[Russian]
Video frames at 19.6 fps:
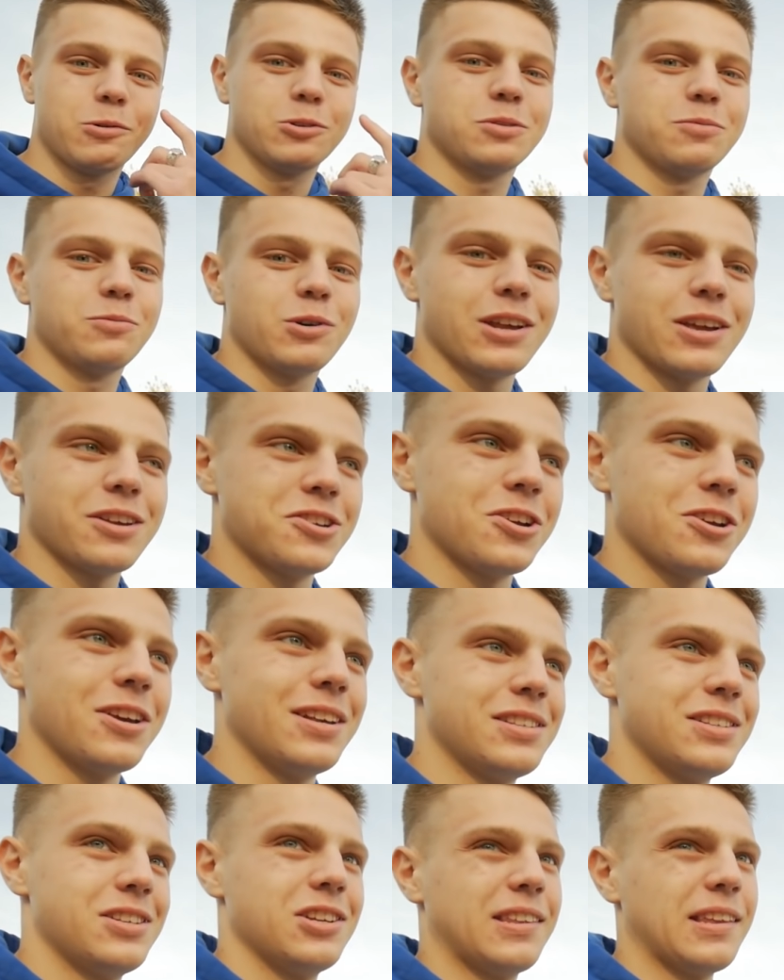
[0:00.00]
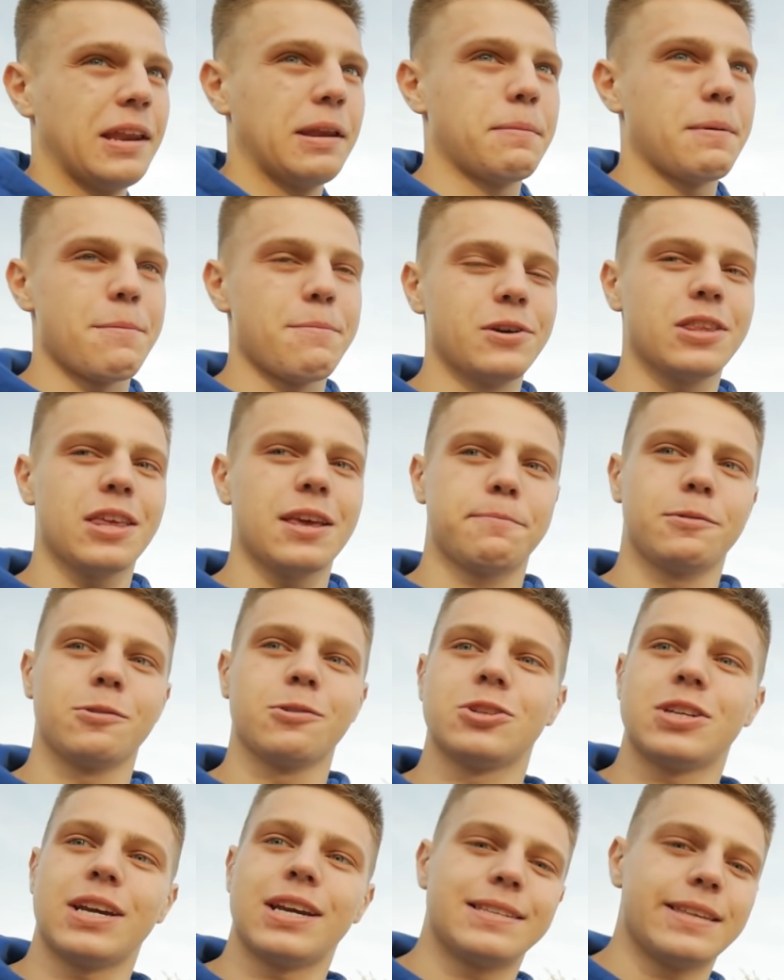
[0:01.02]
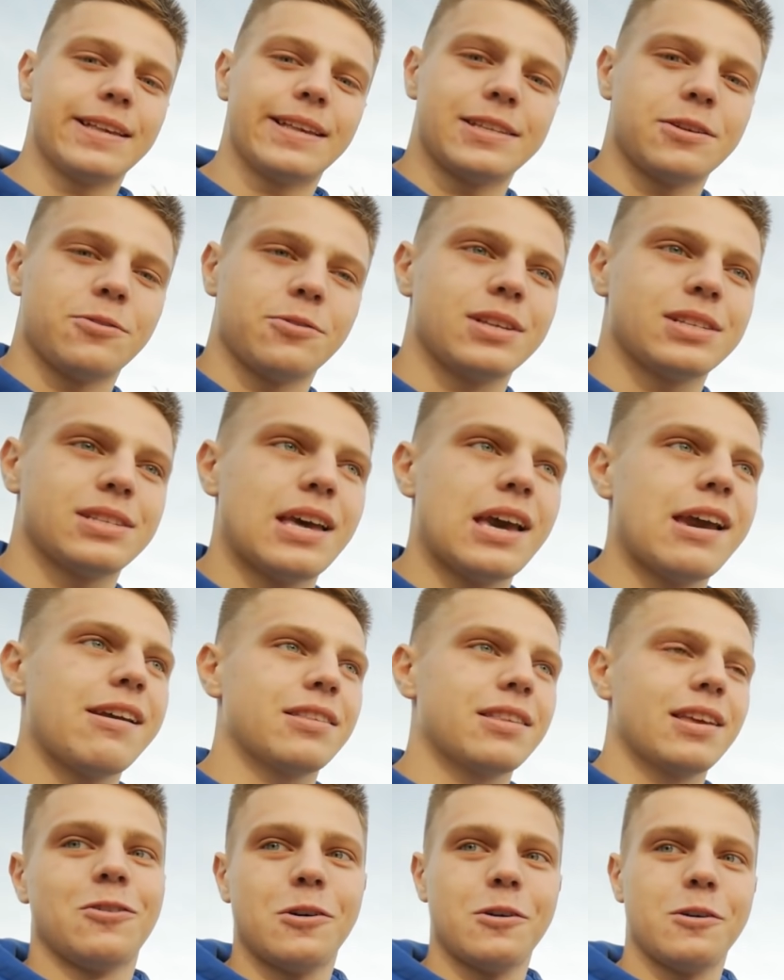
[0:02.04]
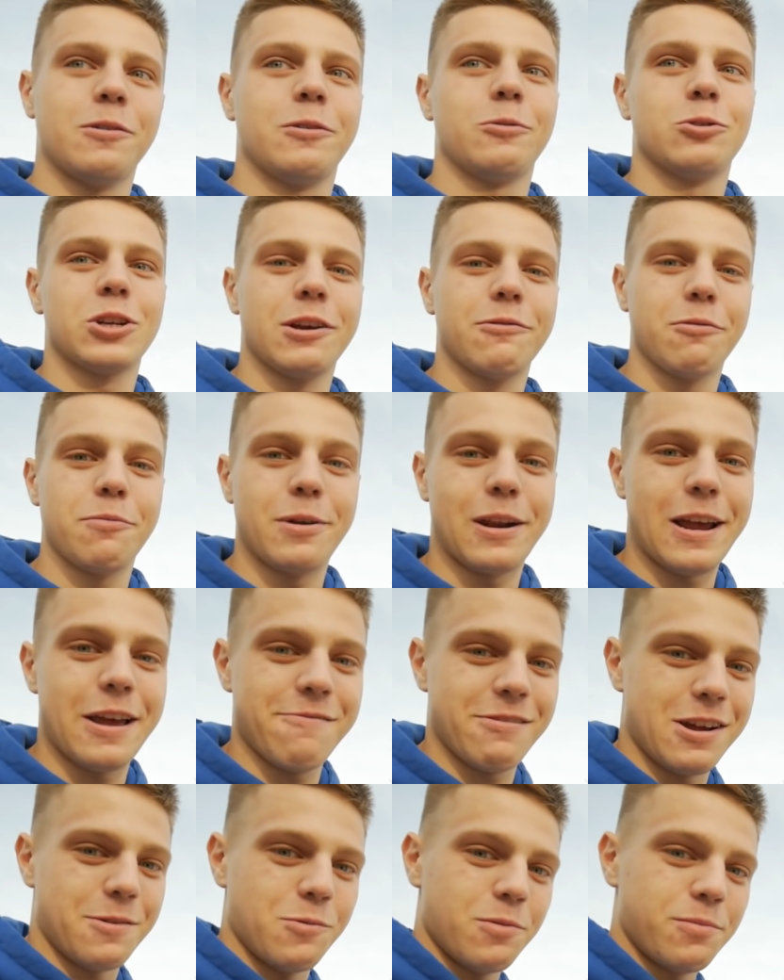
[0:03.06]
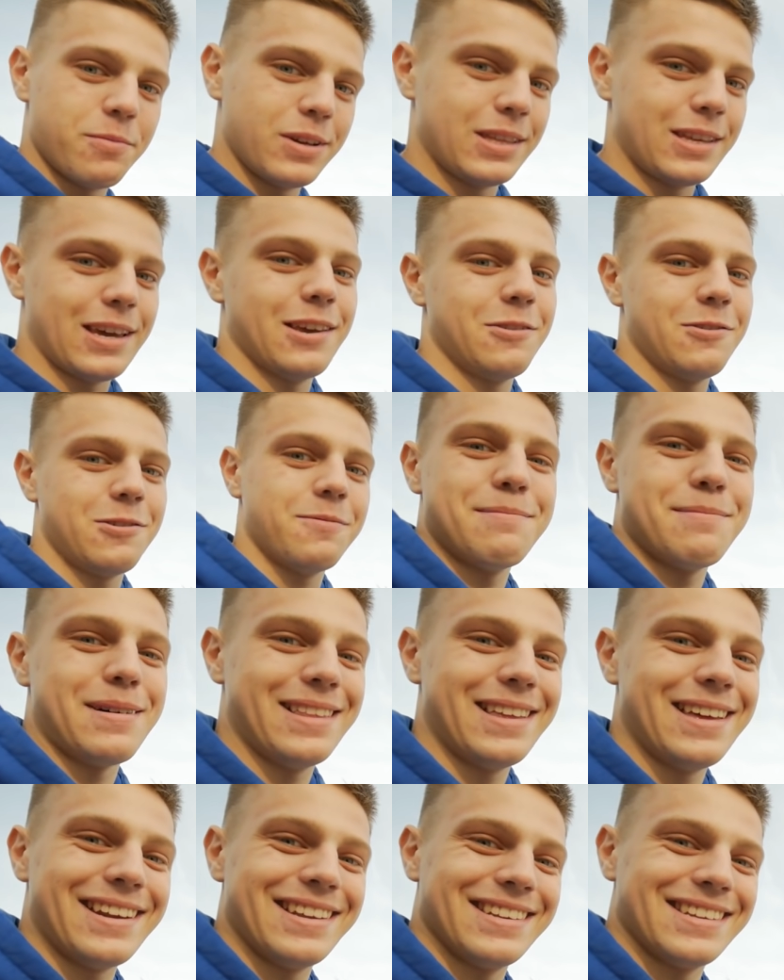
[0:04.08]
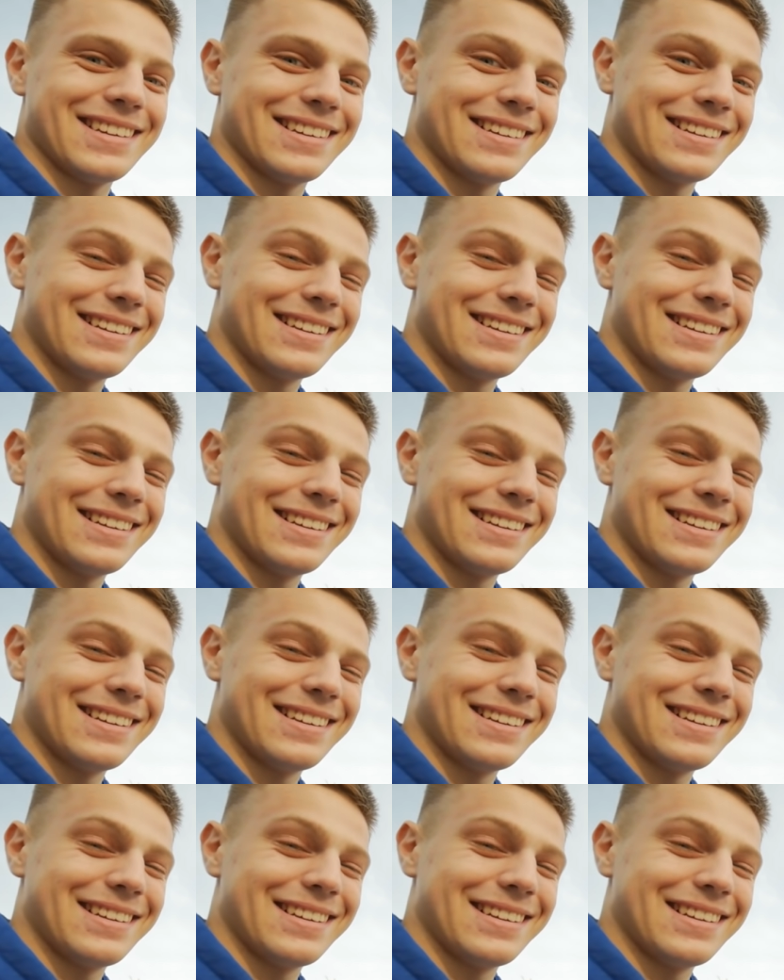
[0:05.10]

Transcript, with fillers: у Тимура еще есть 4 попытки, получается. Если он не ставит, то уже выбираем, кому мы даем подарочек.